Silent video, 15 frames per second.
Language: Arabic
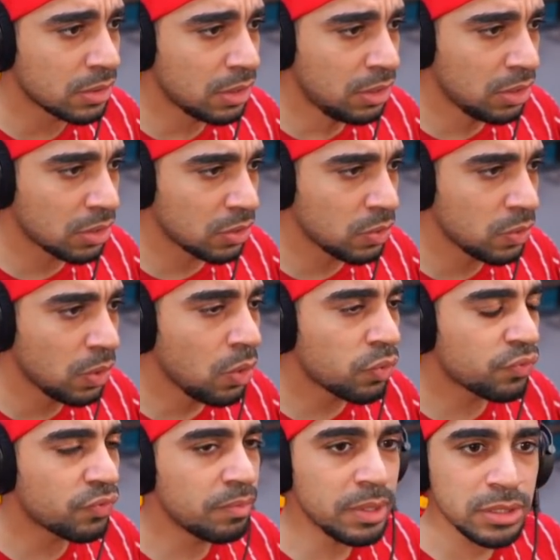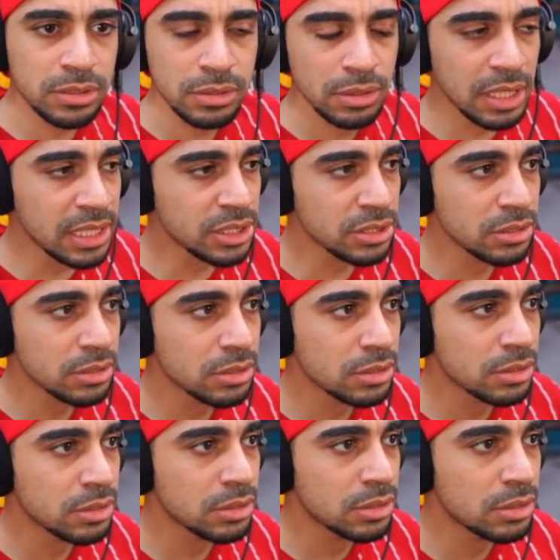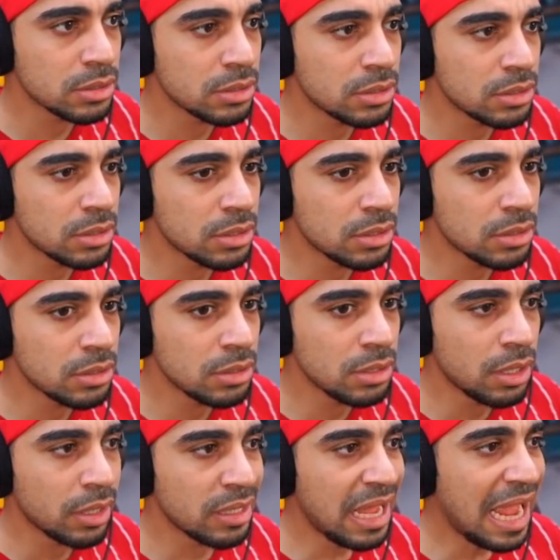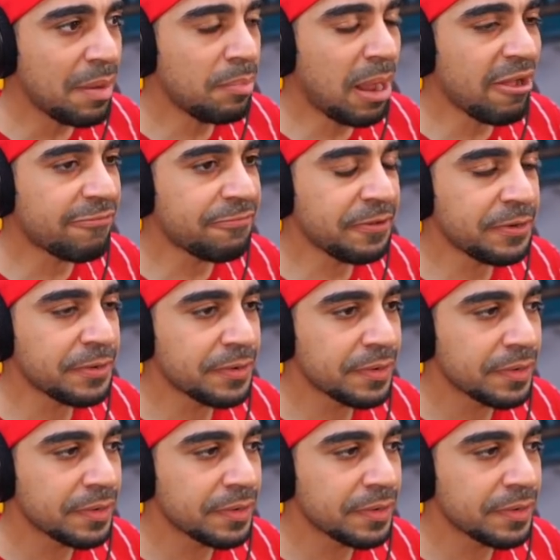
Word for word: حلو اوف مت ليش لحم معفن